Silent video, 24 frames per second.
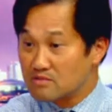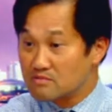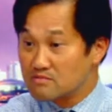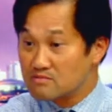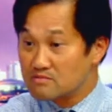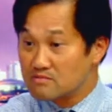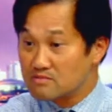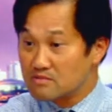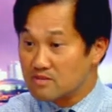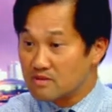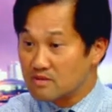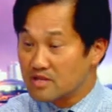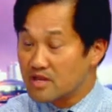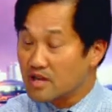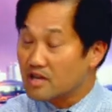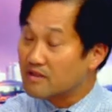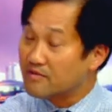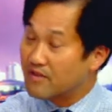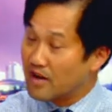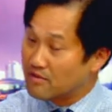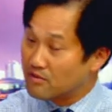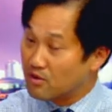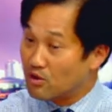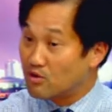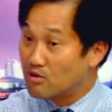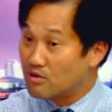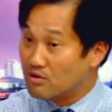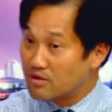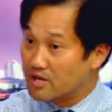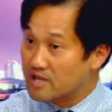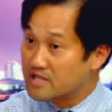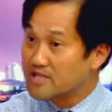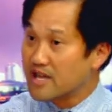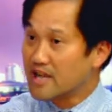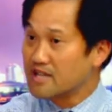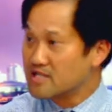Thứ nhất là phải vô
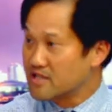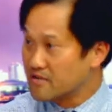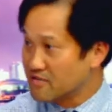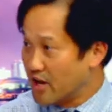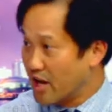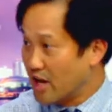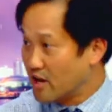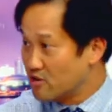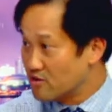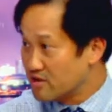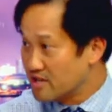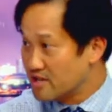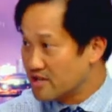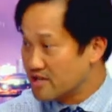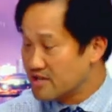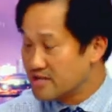intensive care unit,